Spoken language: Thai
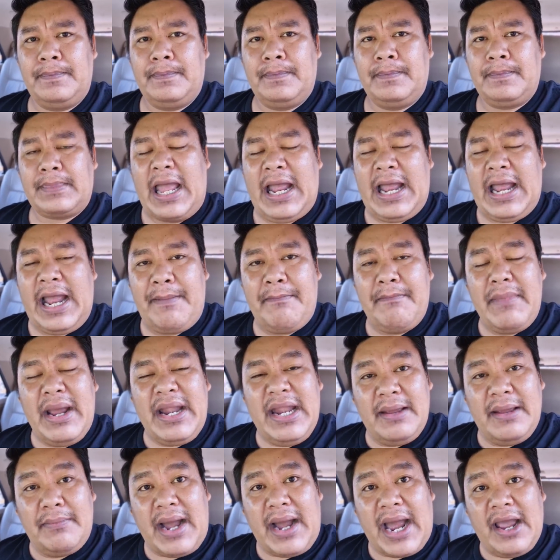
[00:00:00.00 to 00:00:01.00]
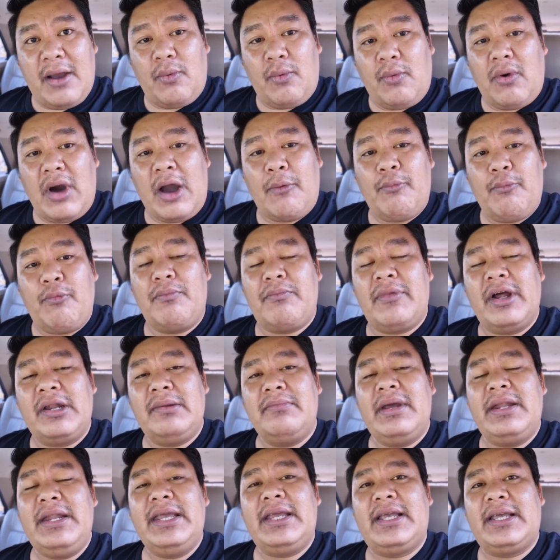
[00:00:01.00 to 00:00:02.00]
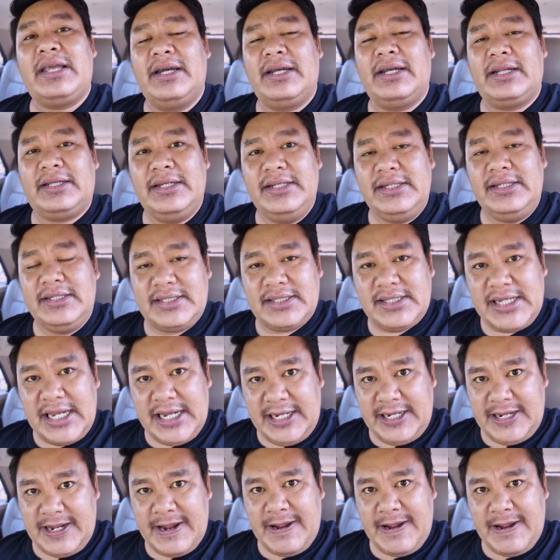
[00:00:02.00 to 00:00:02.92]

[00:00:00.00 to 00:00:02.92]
แต่ไม่ได้หมายความว่ามันไม่ได้เกิดขึ้นจริง